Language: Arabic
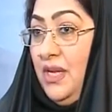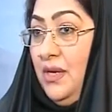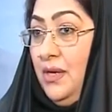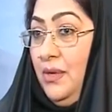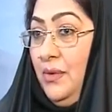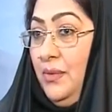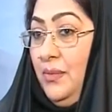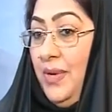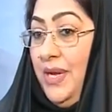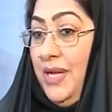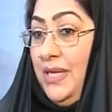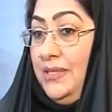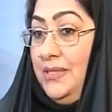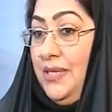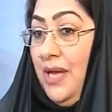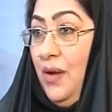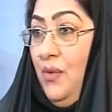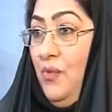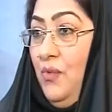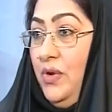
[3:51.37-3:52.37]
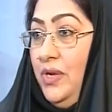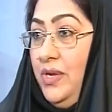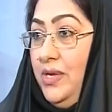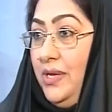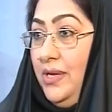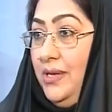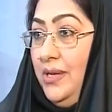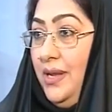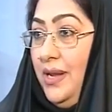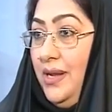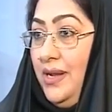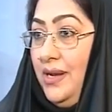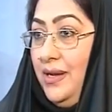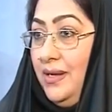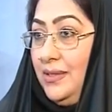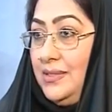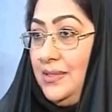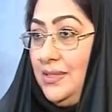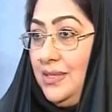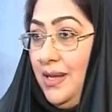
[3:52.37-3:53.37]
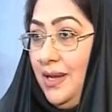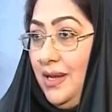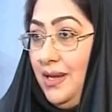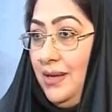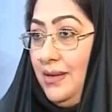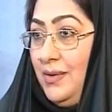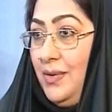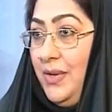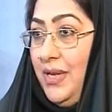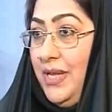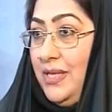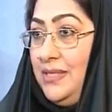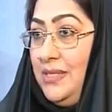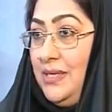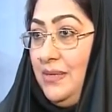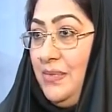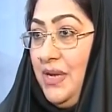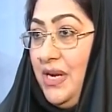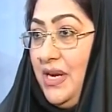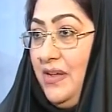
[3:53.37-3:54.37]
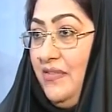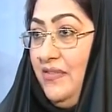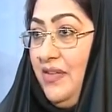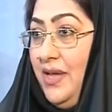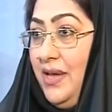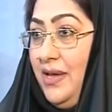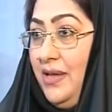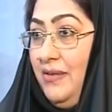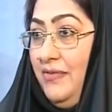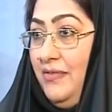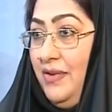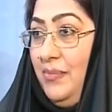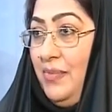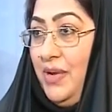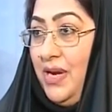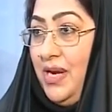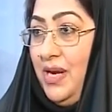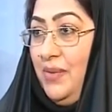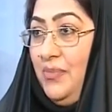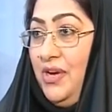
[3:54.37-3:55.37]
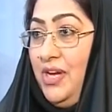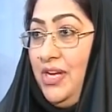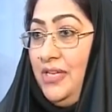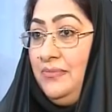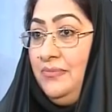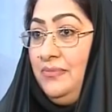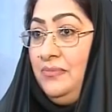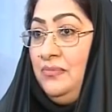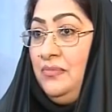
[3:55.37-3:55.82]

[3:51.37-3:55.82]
آه، وتعود الناس على رؤية المرأة فيها في البرلمان